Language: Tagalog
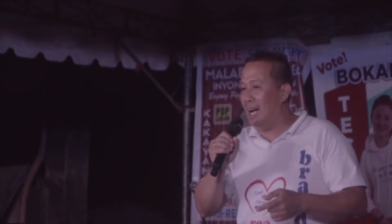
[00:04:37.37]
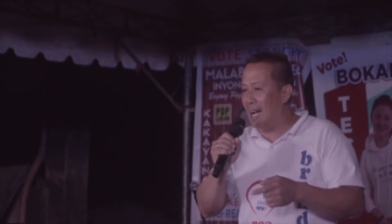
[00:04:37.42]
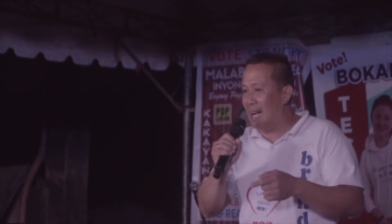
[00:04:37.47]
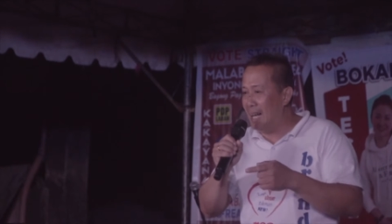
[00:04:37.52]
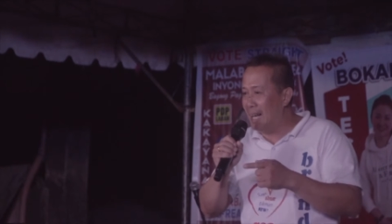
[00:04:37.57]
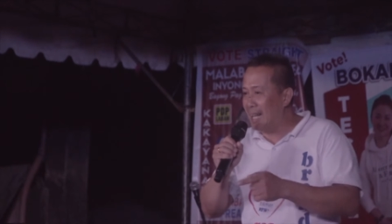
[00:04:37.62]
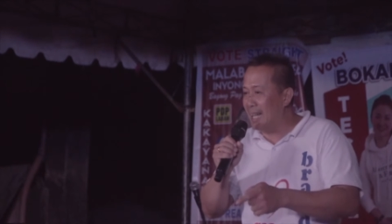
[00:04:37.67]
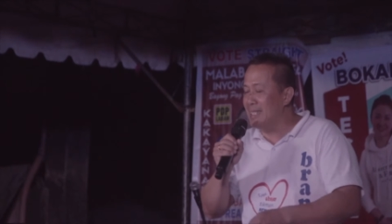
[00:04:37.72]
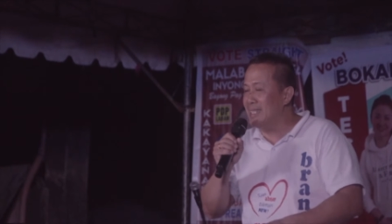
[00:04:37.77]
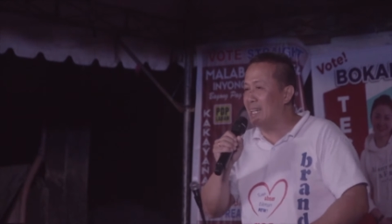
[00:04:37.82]

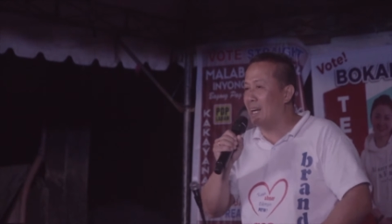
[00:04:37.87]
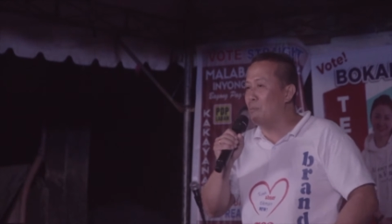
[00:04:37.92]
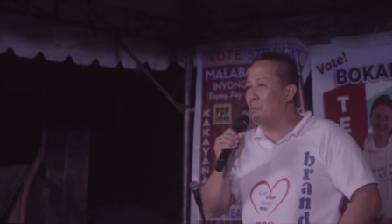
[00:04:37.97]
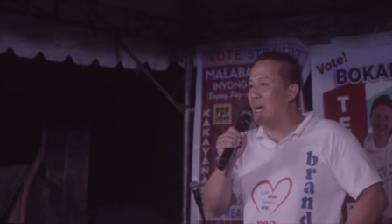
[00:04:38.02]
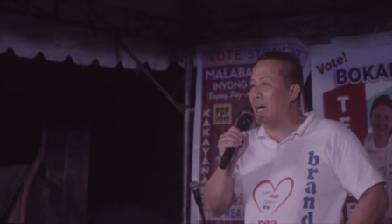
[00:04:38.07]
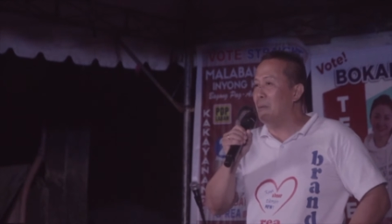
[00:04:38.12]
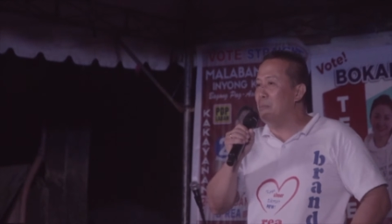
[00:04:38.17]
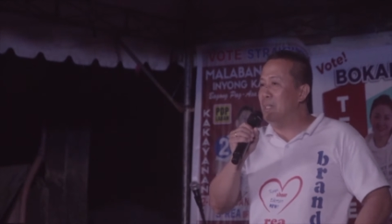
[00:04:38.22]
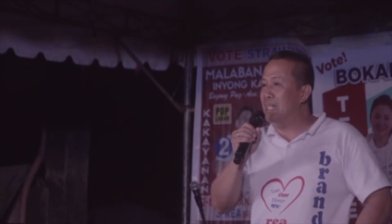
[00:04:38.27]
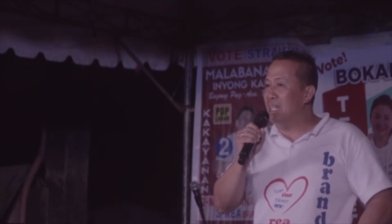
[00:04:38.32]
ang kanyang
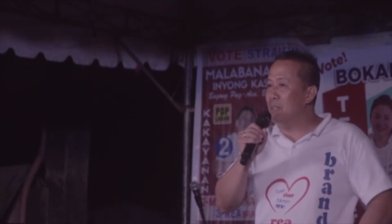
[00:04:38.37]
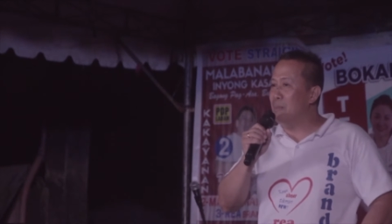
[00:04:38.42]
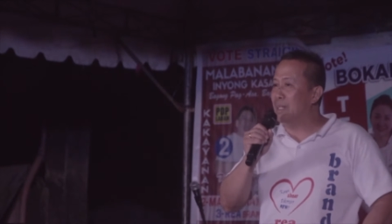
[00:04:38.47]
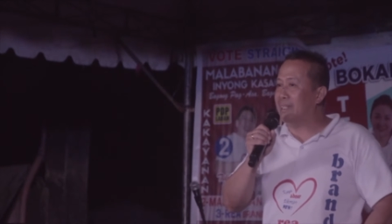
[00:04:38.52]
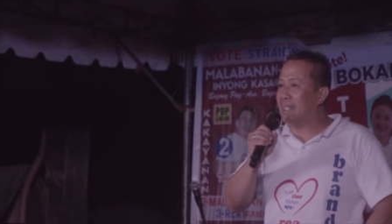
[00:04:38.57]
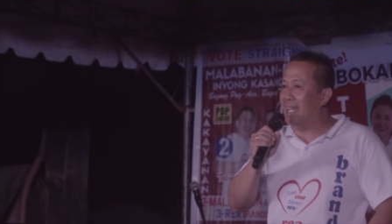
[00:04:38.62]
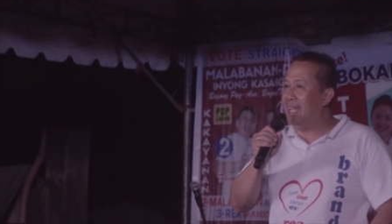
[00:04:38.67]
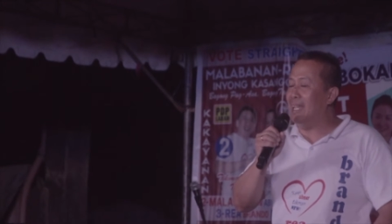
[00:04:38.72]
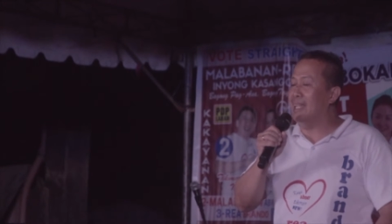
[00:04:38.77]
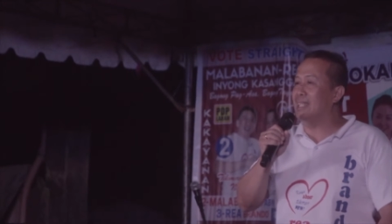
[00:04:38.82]
mga
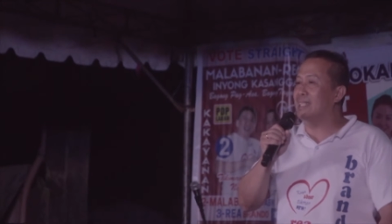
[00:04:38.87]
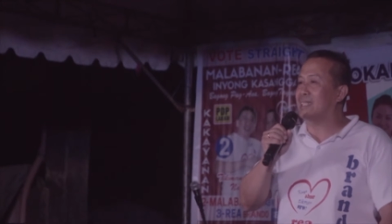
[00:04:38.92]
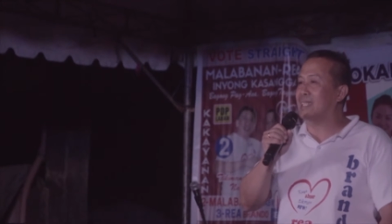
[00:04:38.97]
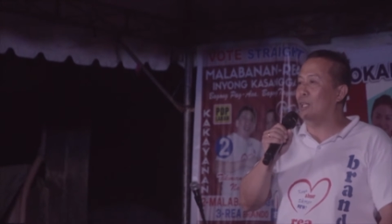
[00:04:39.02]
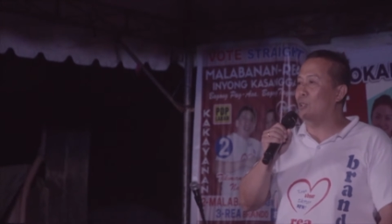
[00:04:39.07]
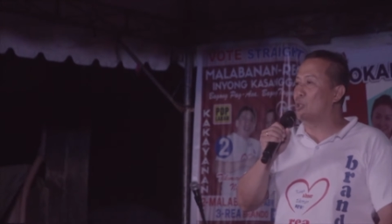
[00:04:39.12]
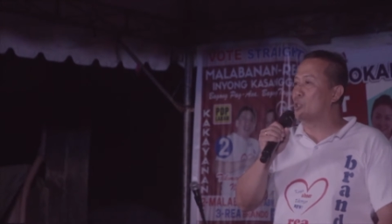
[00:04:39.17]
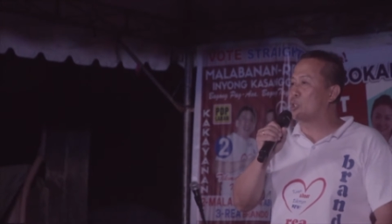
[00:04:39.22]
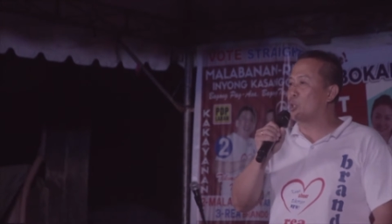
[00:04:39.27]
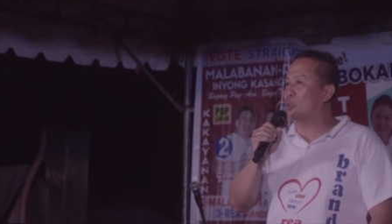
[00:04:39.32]
minimithi
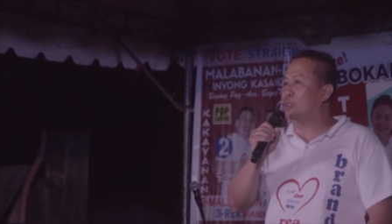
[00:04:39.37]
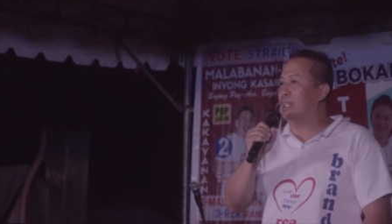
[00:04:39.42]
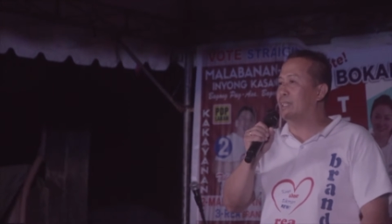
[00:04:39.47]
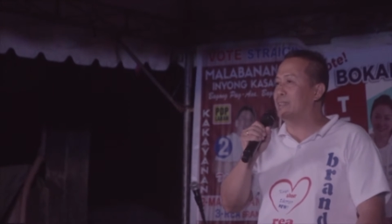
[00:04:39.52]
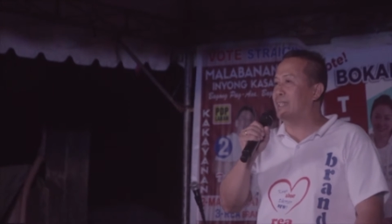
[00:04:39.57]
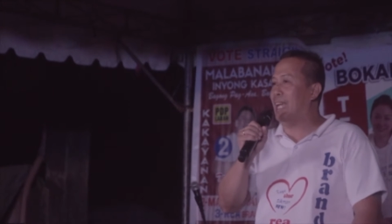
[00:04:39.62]
sa lungsod ng